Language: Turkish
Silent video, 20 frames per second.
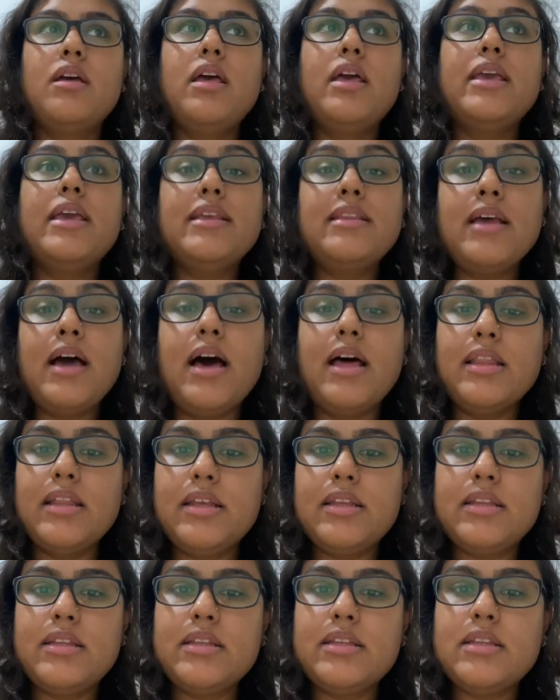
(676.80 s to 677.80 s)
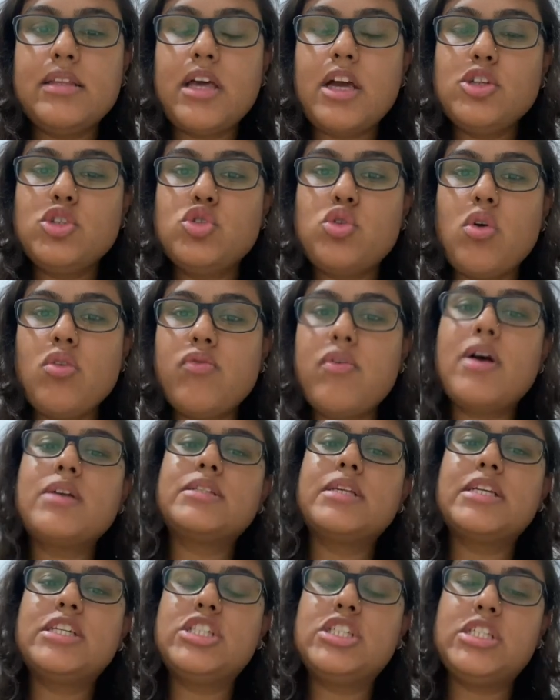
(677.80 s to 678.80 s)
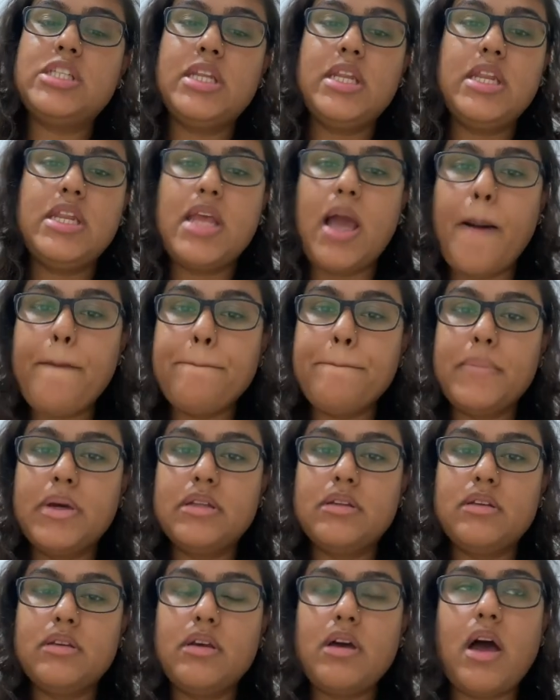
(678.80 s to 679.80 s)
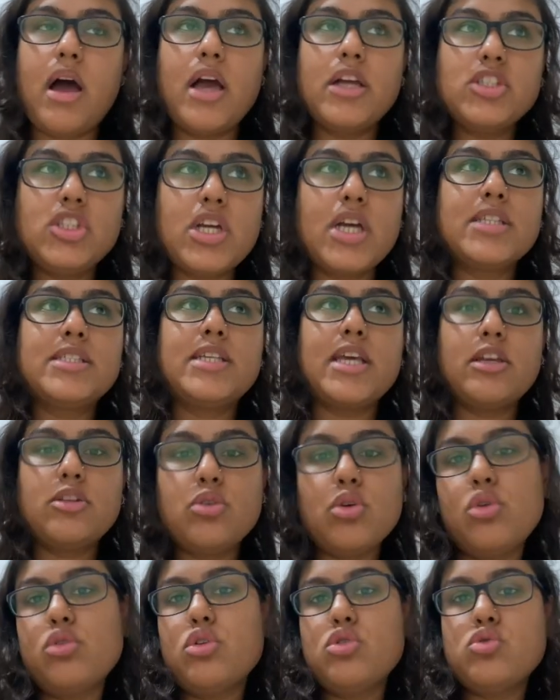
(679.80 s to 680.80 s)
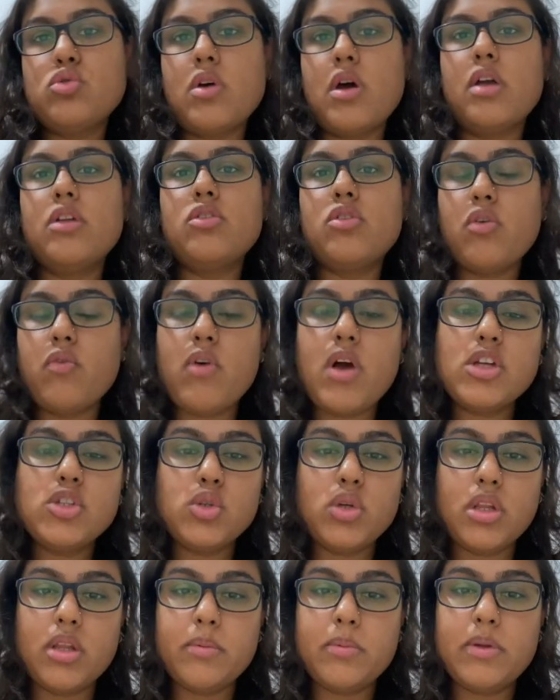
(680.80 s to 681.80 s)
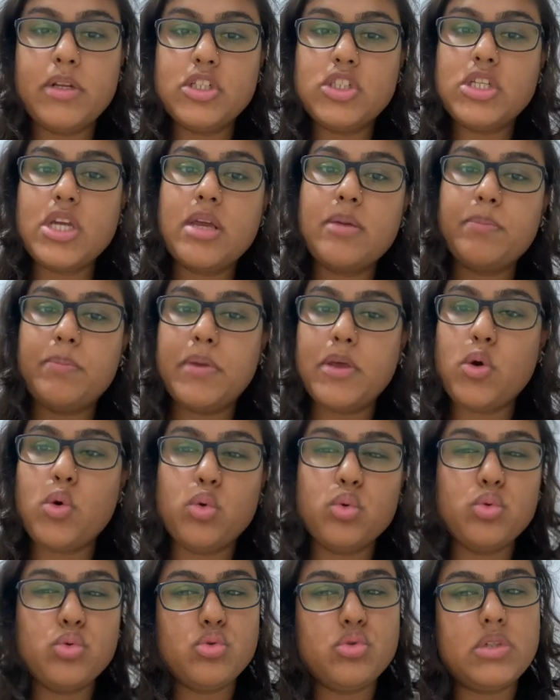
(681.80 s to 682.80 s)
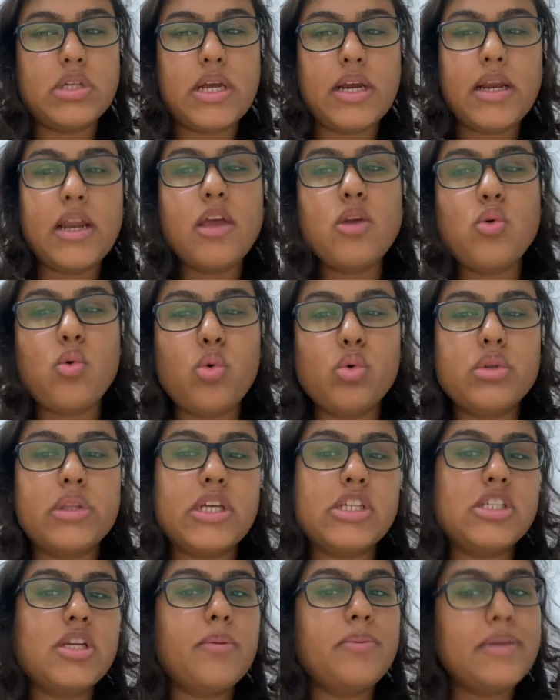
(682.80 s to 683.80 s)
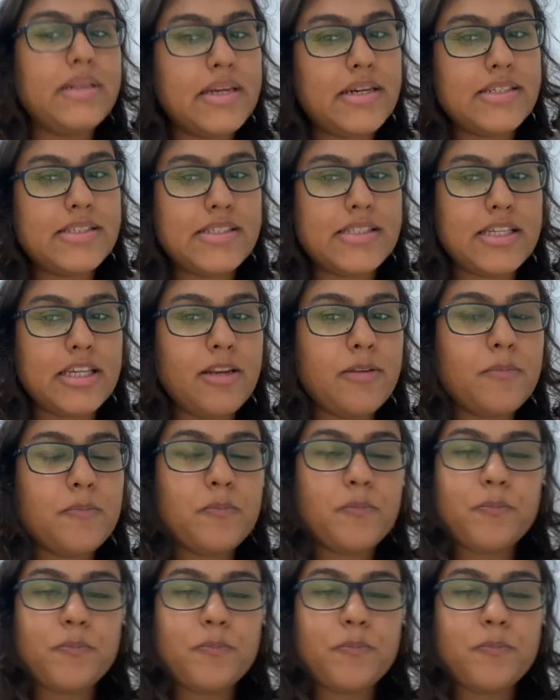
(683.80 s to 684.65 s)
ya da alanında çok fazla kişinin yapmadığı ancak sektörde şu an rövanş olabilecek bir konu üzerine yoğunlaşabilirsin.